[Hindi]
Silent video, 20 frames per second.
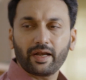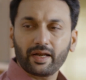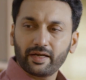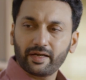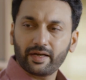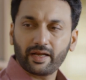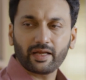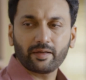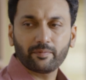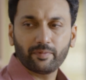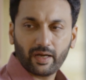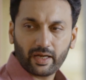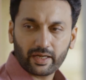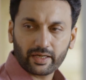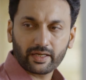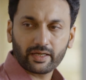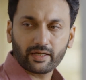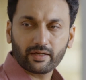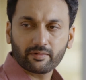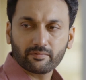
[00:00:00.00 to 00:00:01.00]
अरे नहीं
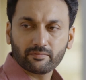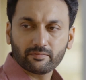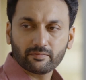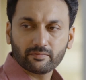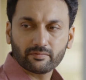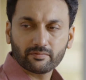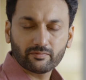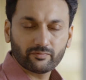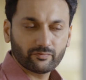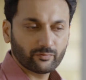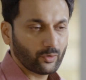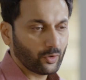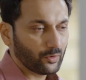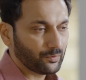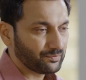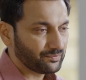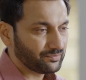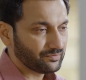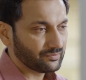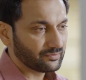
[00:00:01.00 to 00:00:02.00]
भाई वो
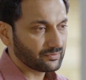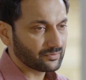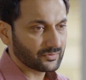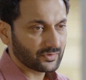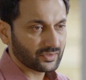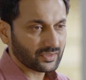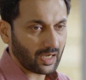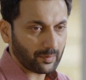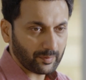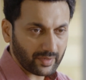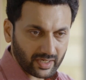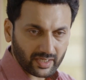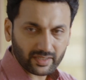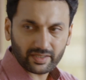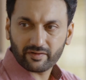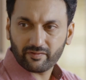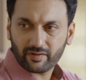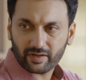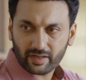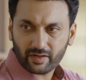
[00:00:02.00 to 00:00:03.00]
सामिया का
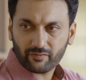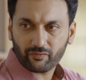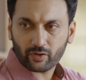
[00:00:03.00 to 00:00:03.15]
देवर है ना